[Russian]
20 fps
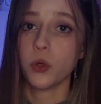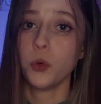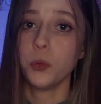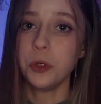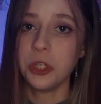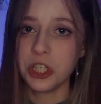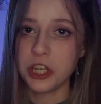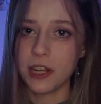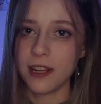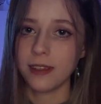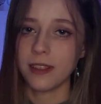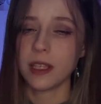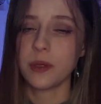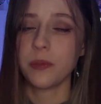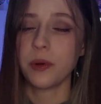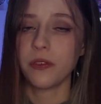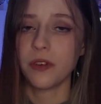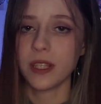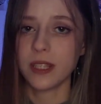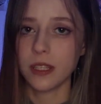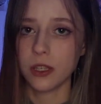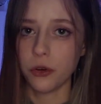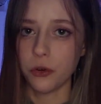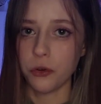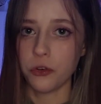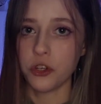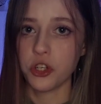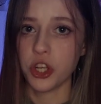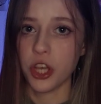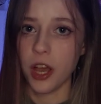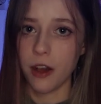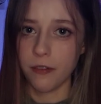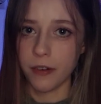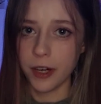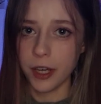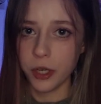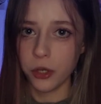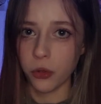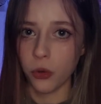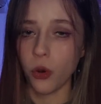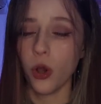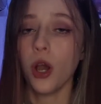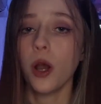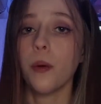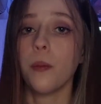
умышленно спровоцировавший аварию,